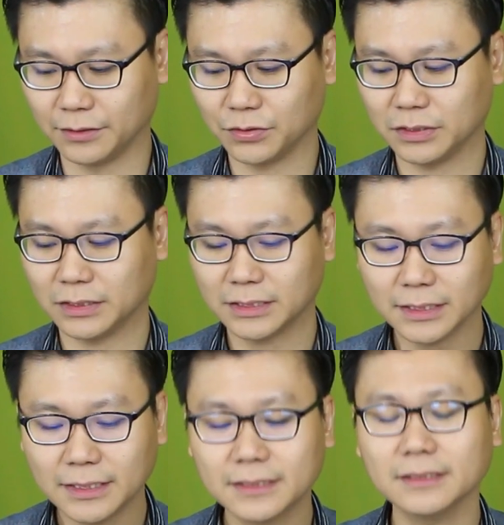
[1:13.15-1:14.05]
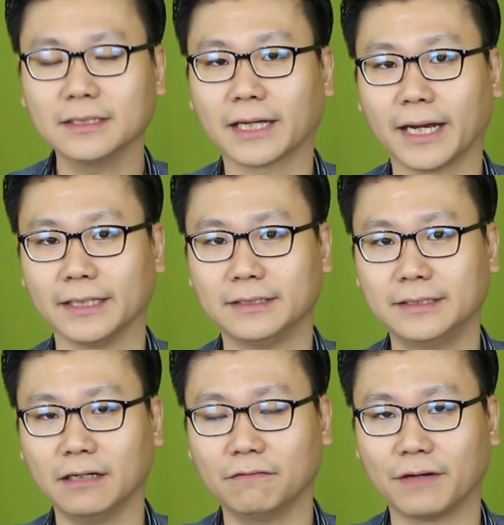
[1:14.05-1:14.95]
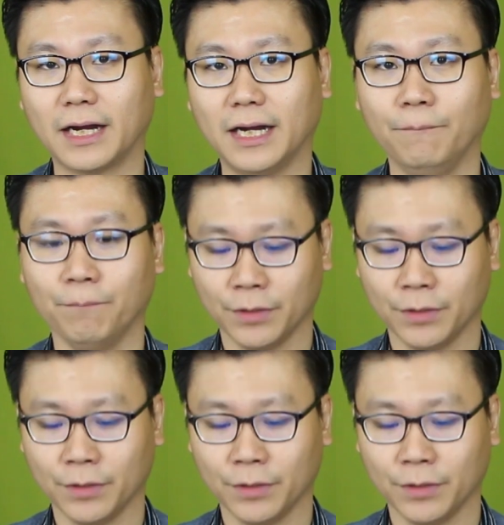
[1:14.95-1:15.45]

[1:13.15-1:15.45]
就是这一次的改教法案